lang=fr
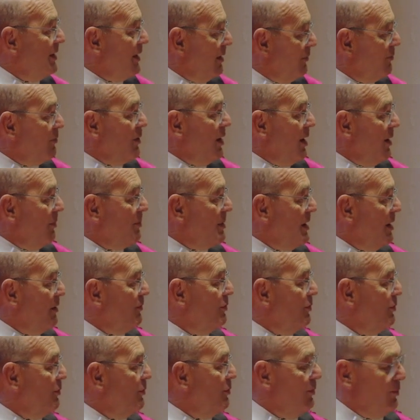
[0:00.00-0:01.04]
d'avoir bien
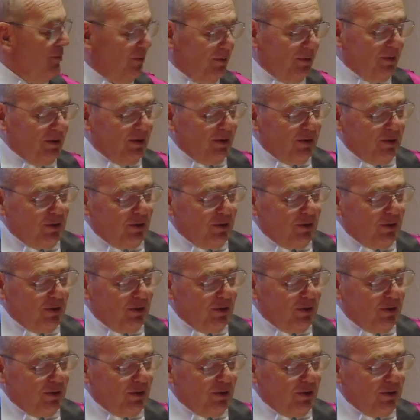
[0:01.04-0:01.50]
voulu